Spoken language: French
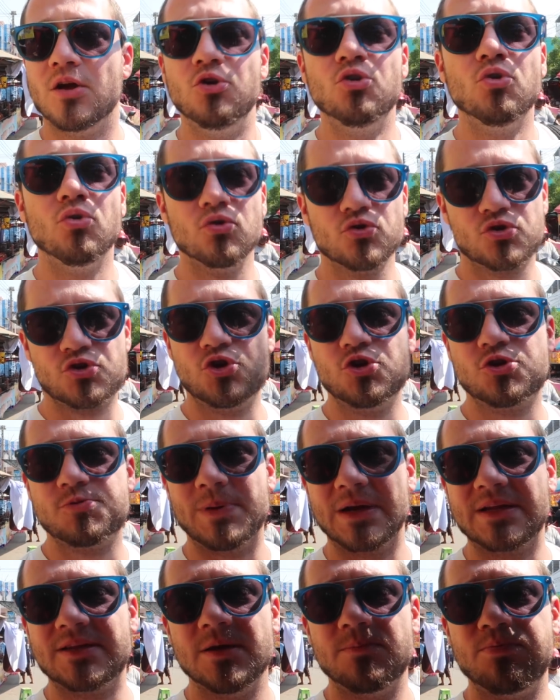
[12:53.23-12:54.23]
nous on
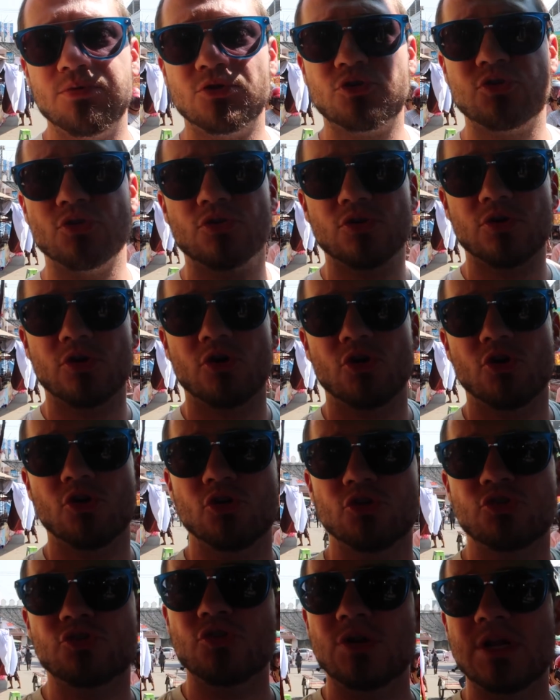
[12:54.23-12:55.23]
suspectait plutôt
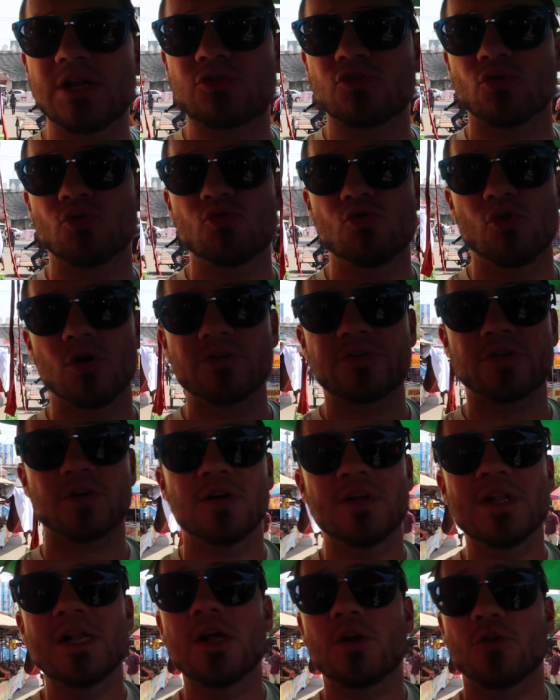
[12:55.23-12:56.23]
euh, du laiton ou autre.